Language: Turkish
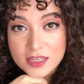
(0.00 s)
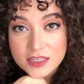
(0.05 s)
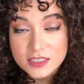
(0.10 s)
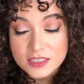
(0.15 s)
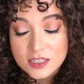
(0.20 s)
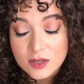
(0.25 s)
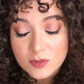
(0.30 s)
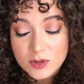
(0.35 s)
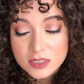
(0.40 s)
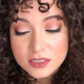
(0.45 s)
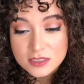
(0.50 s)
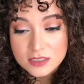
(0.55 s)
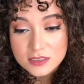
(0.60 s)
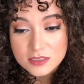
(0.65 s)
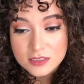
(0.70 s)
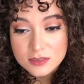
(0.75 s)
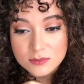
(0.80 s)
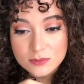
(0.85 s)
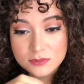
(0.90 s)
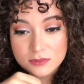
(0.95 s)
İşe
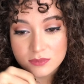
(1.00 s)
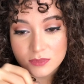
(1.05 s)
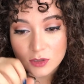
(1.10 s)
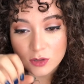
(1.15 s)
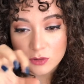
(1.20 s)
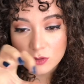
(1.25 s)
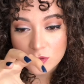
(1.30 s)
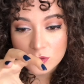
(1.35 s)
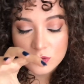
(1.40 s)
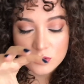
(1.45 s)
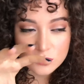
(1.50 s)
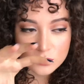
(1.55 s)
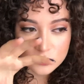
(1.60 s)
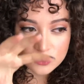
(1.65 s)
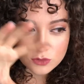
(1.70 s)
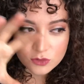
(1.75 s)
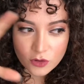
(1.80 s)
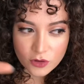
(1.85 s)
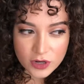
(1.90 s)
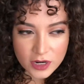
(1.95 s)
başladığım o
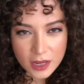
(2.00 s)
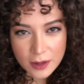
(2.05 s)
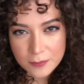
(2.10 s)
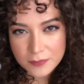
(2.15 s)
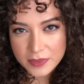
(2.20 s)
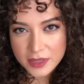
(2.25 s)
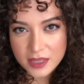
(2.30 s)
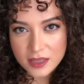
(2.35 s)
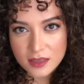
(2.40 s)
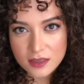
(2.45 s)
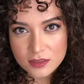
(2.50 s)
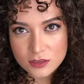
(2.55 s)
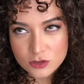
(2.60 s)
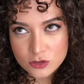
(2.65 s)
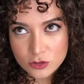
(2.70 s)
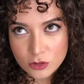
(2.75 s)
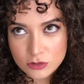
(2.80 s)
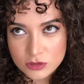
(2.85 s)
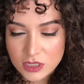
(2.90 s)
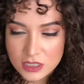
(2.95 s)
dönemde
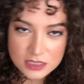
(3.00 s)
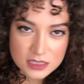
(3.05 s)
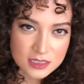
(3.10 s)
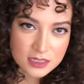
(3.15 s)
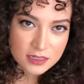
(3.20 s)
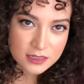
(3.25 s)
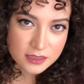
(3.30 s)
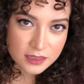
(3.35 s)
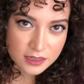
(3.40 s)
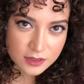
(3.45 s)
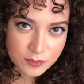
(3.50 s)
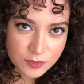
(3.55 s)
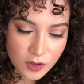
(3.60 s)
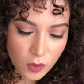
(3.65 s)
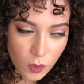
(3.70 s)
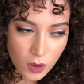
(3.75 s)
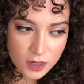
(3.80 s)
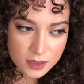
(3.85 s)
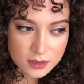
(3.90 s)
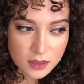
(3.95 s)
söz hazırlıklarım
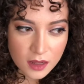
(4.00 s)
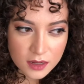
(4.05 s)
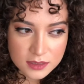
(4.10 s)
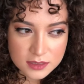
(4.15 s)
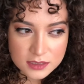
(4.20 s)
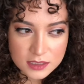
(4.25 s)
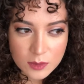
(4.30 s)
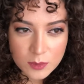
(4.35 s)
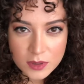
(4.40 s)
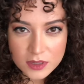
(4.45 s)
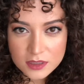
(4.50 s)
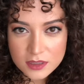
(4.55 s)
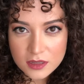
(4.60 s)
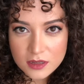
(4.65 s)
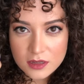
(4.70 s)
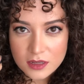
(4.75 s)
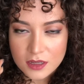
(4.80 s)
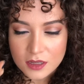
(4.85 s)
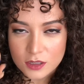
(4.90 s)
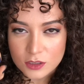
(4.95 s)
da vardı aynı
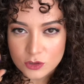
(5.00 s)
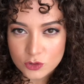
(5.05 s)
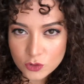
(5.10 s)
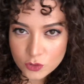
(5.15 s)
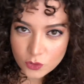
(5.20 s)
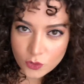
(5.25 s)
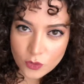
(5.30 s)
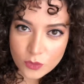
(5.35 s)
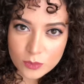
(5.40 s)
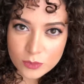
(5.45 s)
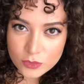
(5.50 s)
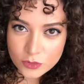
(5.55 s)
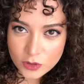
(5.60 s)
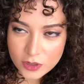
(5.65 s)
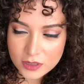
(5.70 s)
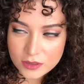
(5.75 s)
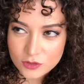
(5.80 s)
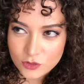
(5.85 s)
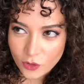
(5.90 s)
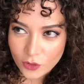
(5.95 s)
zamanda. Çok yoğun bir
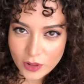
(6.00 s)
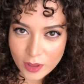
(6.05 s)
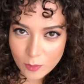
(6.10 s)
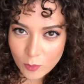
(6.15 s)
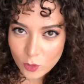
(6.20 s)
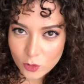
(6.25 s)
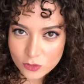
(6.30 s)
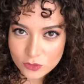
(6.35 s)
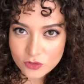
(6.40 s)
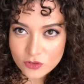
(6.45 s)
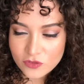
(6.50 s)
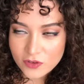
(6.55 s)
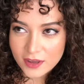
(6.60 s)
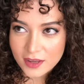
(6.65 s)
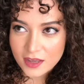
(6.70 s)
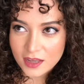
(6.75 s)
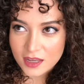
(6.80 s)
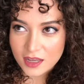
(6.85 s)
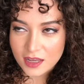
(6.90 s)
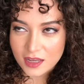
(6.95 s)
dönem oldu
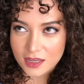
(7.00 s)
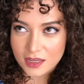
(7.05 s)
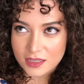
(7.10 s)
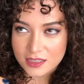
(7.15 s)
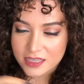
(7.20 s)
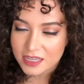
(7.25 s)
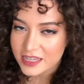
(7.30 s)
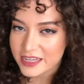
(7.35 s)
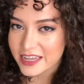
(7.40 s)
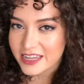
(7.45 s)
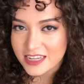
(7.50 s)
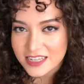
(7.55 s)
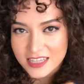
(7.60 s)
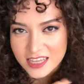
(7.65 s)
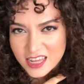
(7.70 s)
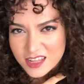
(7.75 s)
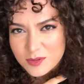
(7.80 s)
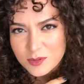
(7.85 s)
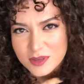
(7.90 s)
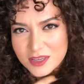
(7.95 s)
ve yeni yeni
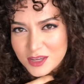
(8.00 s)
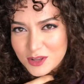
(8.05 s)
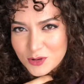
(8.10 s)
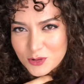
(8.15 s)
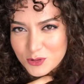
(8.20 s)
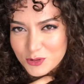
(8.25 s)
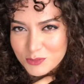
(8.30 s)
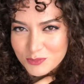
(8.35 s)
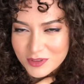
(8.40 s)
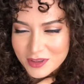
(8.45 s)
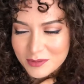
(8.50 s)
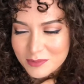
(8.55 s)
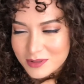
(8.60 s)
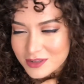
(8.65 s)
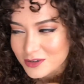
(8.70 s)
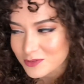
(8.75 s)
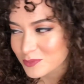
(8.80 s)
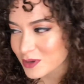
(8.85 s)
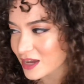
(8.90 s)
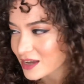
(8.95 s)
kendime geliyorum
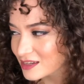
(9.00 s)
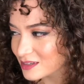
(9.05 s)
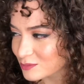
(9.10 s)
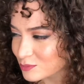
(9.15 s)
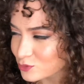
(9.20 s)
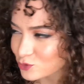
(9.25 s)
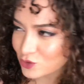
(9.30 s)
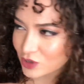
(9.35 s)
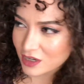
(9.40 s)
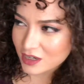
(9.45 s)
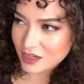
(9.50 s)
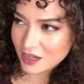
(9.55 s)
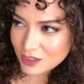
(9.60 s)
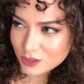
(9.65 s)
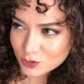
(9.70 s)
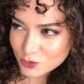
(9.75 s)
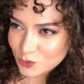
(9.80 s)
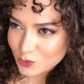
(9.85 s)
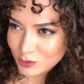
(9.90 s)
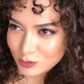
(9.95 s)
diyebilirim. Yani bundan
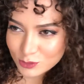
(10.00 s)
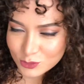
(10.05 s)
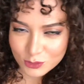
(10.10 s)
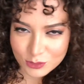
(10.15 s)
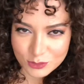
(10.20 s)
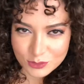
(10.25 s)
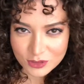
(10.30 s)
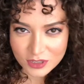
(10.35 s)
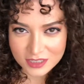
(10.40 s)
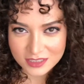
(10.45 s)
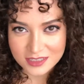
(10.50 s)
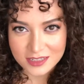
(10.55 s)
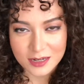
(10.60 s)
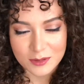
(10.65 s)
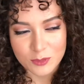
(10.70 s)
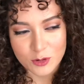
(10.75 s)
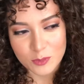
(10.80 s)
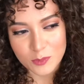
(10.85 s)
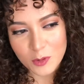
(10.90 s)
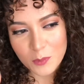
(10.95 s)
kaç gün önce olduğunu
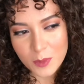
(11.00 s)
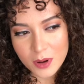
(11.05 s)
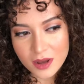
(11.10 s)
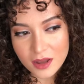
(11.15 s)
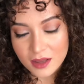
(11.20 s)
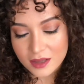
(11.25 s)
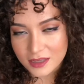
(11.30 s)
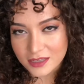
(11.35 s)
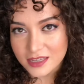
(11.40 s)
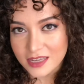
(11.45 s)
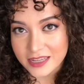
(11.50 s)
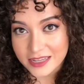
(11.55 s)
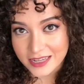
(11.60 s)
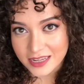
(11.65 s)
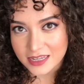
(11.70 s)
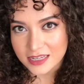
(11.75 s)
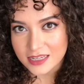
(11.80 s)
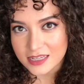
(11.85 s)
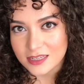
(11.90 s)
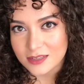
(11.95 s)
hatırlamıyorum ama yeni
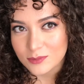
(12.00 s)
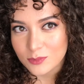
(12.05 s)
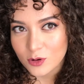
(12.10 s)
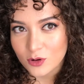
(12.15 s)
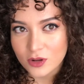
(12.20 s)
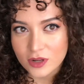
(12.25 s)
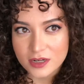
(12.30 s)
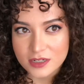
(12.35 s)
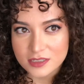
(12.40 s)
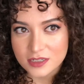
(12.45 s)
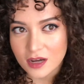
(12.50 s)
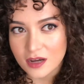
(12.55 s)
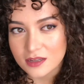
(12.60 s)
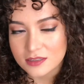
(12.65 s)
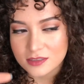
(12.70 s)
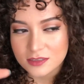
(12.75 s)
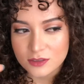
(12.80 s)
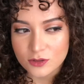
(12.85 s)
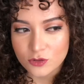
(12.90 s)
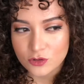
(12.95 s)
yeni böyle
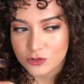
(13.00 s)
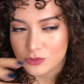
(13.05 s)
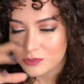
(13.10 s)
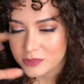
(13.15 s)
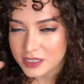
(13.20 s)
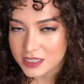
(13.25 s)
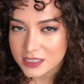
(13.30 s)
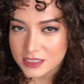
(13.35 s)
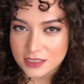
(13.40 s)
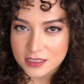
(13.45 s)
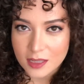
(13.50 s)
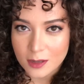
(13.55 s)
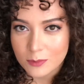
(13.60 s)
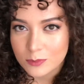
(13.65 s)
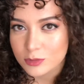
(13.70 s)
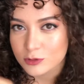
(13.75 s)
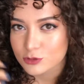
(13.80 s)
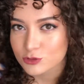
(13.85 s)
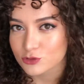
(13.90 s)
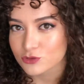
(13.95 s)
rahatlıyorum. İş
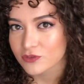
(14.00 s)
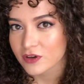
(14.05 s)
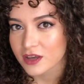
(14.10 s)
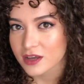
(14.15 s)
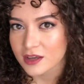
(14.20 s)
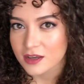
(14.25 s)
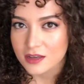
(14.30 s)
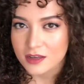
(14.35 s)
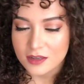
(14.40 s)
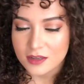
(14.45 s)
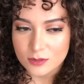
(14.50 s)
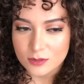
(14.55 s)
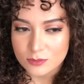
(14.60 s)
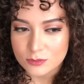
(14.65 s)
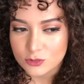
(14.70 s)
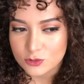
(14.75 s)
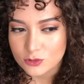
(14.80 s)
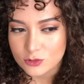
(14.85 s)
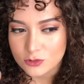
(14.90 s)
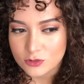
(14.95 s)
temposu ve
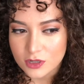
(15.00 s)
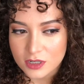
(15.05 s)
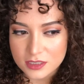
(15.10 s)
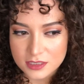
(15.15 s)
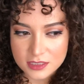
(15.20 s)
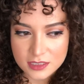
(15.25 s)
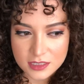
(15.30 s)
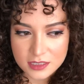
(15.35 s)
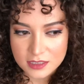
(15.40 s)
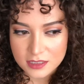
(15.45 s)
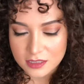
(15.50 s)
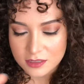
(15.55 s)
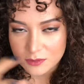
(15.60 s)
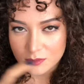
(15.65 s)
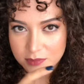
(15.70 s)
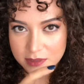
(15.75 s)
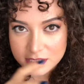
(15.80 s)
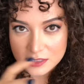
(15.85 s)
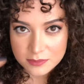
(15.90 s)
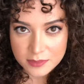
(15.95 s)
bu
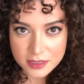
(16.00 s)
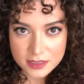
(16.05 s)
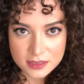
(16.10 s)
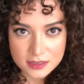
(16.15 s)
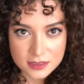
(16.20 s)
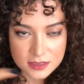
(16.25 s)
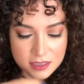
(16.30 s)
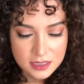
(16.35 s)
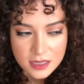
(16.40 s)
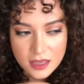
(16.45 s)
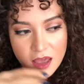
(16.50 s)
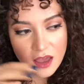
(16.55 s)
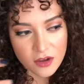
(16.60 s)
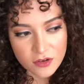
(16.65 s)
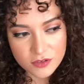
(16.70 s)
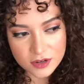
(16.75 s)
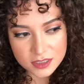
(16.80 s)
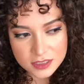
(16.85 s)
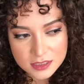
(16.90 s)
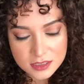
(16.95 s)
hazırlıkların bitmesi
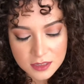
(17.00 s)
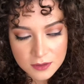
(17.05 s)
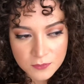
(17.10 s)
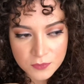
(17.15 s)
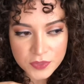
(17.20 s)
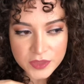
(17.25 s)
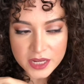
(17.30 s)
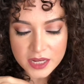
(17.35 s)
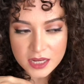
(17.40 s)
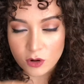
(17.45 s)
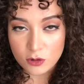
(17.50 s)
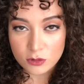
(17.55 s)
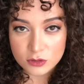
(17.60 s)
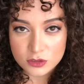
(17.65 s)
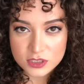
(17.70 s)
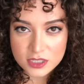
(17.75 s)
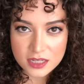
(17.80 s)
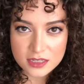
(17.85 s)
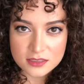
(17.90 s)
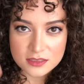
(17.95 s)
evresi. O
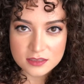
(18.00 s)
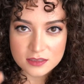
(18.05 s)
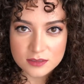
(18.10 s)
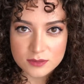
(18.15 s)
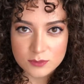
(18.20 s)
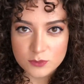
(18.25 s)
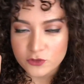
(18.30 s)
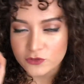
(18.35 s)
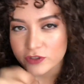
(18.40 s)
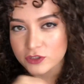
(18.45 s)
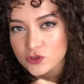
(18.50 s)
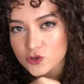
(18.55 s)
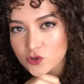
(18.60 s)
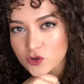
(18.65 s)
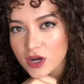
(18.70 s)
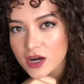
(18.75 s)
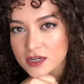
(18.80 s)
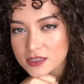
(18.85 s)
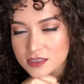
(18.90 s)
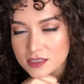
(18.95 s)
yüzden bu
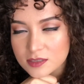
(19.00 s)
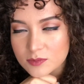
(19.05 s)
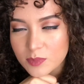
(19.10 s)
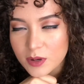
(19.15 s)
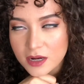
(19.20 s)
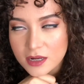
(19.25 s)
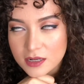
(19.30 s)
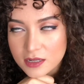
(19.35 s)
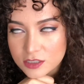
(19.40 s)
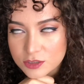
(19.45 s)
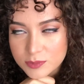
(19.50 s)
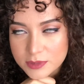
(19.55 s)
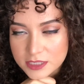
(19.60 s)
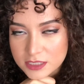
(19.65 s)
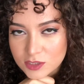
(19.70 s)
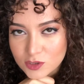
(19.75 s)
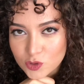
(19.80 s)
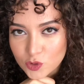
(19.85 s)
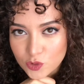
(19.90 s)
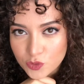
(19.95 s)
videoyu artık
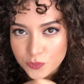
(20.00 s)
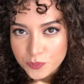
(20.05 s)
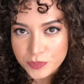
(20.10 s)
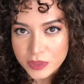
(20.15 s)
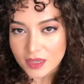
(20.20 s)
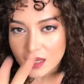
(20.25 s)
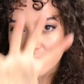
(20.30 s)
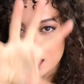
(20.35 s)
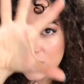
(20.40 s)
paylaşmak istiyorum.